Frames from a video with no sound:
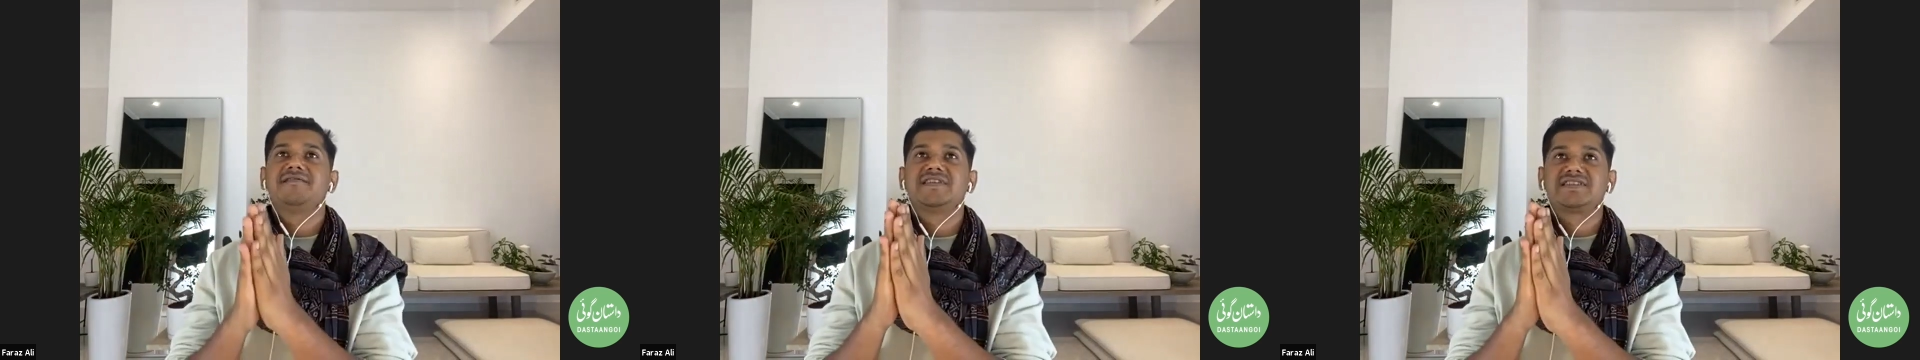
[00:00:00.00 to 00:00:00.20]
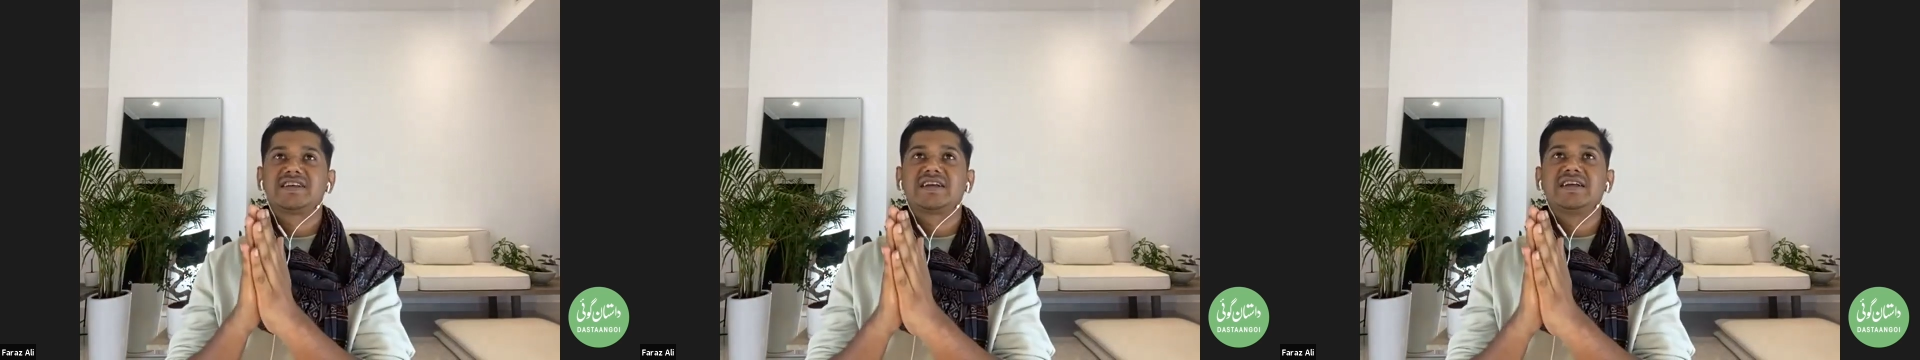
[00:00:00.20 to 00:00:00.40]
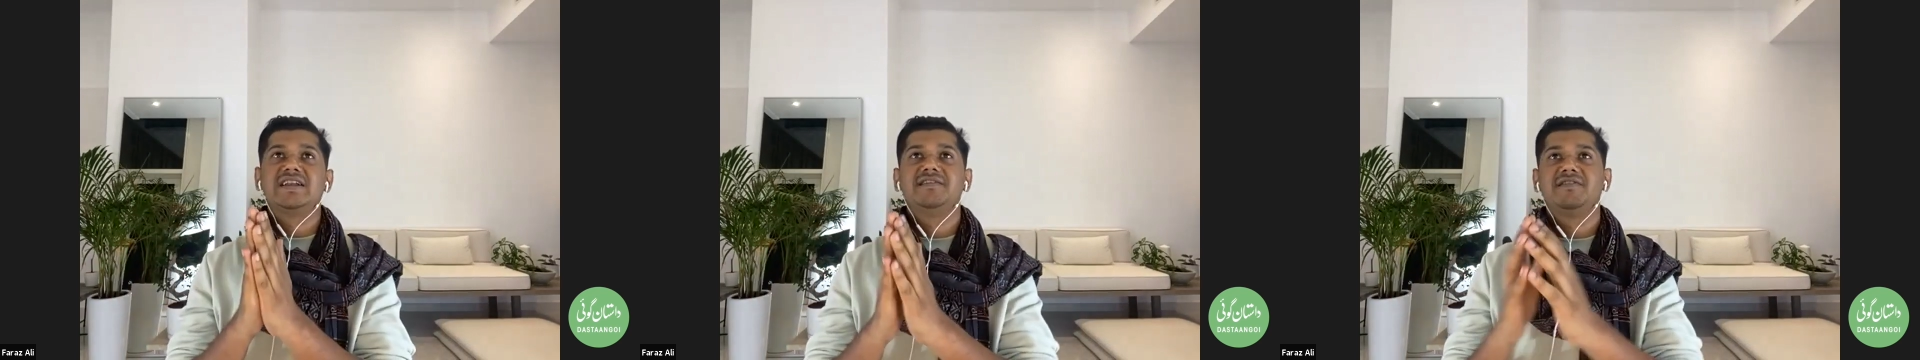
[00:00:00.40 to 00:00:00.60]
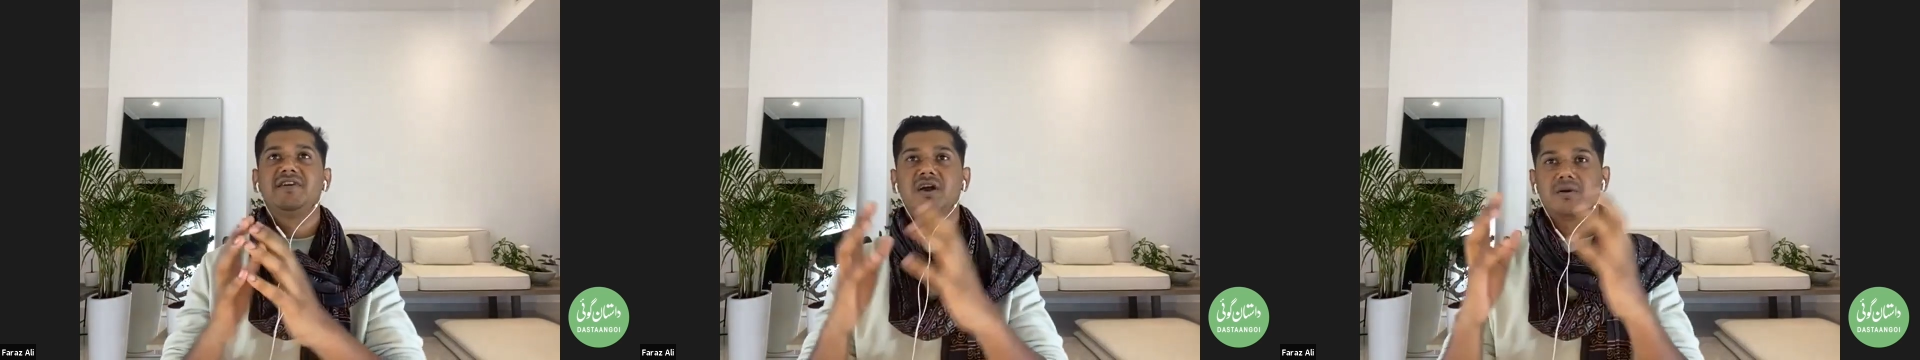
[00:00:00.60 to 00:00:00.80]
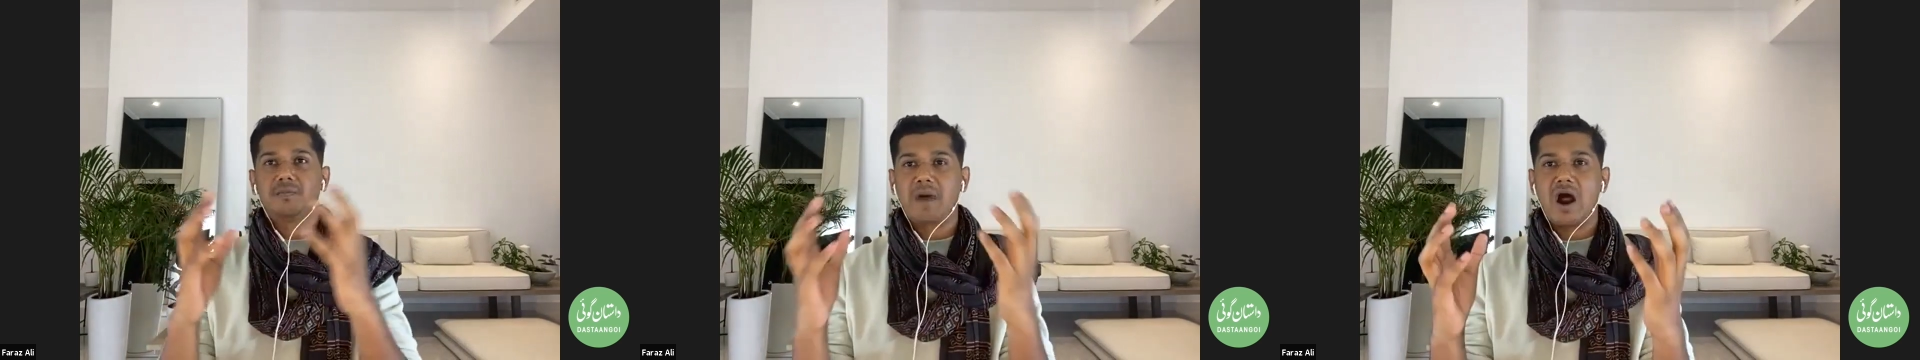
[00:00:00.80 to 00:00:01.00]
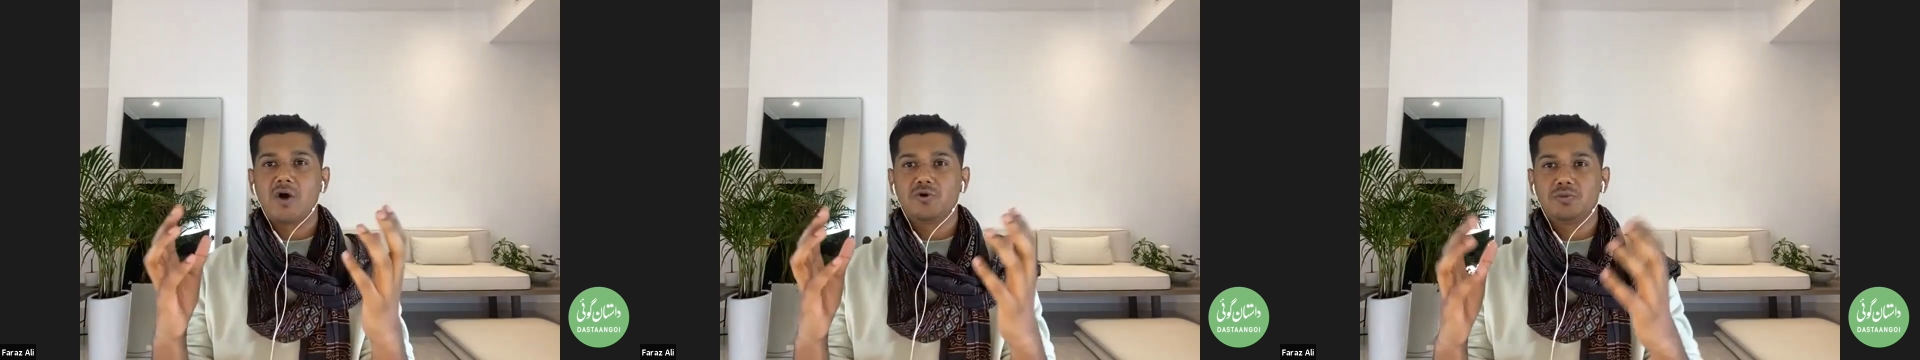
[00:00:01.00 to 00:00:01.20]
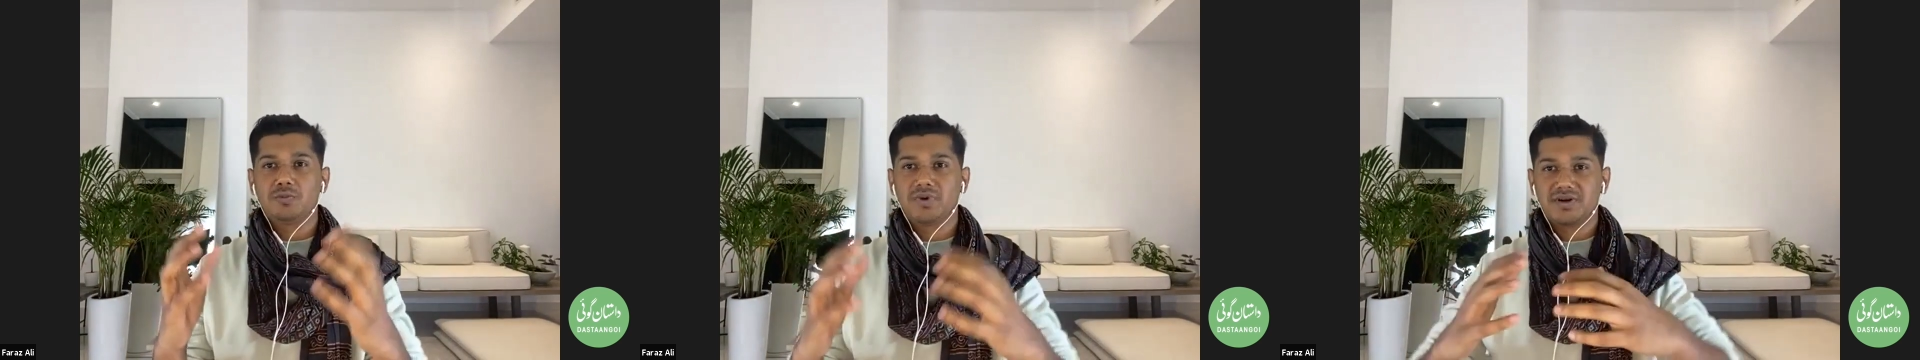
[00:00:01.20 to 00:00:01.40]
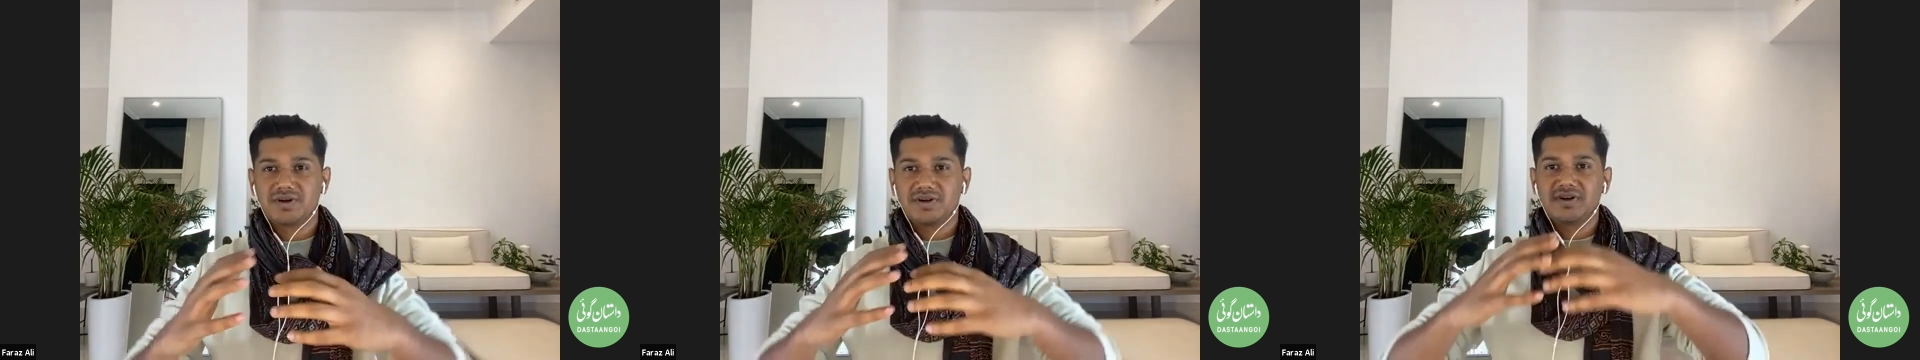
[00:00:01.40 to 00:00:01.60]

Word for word: फिजिकली वी आर बाउंड बट